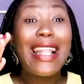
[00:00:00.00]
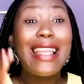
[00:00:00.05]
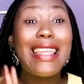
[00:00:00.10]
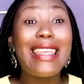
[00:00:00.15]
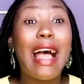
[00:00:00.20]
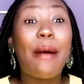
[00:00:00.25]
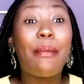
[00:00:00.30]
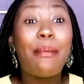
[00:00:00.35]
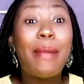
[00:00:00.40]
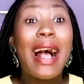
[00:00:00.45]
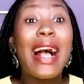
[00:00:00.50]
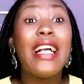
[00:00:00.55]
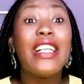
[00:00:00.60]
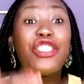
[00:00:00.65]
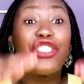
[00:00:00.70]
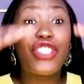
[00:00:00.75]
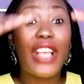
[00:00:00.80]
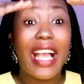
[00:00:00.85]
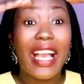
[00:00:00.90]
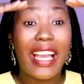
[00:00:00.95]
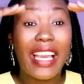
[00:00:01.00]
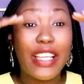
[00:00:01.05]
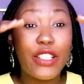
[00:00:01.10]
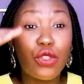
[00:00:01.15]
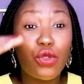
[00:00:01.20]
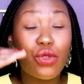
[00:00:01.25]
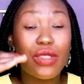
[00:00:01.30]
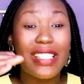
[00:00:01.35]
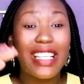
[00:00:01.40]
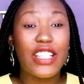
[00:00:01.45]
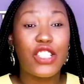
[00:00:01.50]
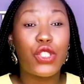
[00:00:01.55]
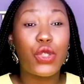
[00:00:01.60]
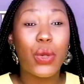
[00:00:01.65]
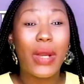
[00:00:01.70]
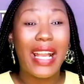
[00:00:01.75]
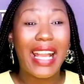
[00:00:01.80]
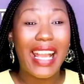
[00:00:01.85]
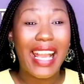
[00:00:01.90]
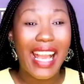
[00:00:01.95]
Là-bas, j'arrête tout ça.
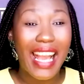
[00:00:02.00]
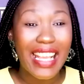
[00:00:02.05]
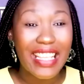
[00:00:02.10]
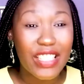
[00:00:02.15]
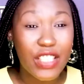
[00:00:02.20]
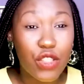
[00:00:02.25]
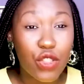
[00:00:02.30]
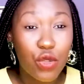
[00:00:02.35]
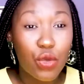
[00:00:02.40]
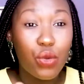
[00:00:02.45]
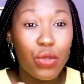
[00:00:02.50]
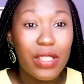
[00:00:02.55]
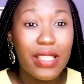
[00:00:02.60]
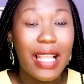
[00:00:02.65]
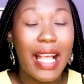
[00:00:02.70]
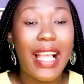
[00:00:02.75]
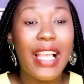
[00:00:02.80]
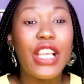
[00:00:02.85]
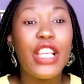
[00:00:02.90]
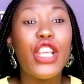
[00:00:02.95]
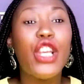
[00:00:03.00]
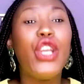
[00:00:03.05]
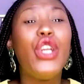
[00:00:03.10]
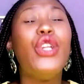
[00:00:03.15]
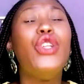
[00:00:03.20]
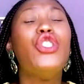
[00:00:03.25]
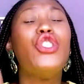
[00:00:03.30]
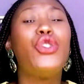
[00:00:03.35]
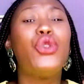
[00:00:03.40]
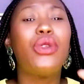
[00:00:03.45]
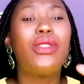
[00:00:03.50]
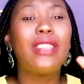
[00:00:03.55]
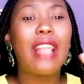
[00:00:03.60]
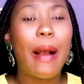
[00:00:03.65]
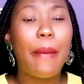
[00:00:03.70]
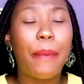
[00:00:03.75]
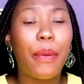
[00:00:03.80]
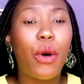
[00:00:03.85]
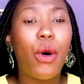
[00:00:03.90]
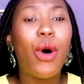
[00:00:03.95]
Je casse tout ça. Et je
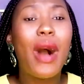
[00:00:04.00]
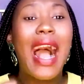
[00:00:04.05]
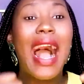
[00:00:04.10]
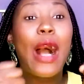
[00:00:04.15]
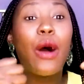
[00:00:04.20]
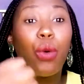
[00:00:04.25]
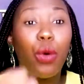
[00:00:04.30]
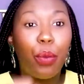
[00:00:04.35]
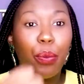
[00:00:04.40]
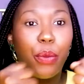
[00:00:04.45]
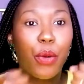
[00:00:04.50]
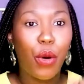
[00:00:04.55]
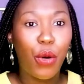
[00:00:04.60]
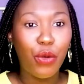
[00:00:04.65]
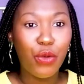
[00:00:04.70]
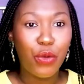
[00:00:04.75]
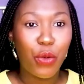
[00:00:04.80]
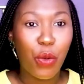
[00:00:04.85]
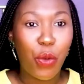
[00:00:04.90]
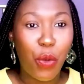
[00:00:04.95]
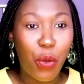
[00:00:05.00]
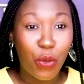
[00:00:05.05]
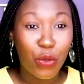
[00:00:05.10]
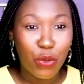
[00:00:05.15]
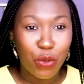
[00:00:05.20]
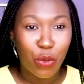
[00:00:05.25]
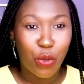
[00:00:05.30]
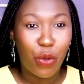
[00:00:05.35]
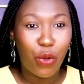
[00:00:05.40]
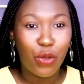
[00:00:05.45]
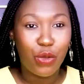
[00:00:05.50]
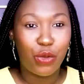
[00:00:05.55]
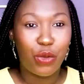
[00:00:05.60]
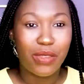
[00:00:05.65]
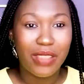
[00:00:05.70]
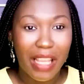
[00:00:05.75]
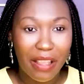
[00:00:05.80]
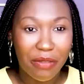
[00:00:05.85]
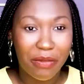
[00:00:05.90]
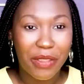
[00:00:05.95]
t'apprends à reprendre le contrôle
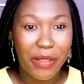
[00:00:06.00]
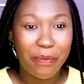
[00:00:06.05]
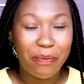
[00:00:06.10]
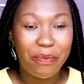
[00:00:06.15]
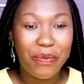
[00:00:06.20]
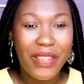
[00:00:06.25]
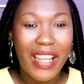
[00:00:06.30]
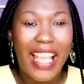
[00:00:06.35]
de ta vie.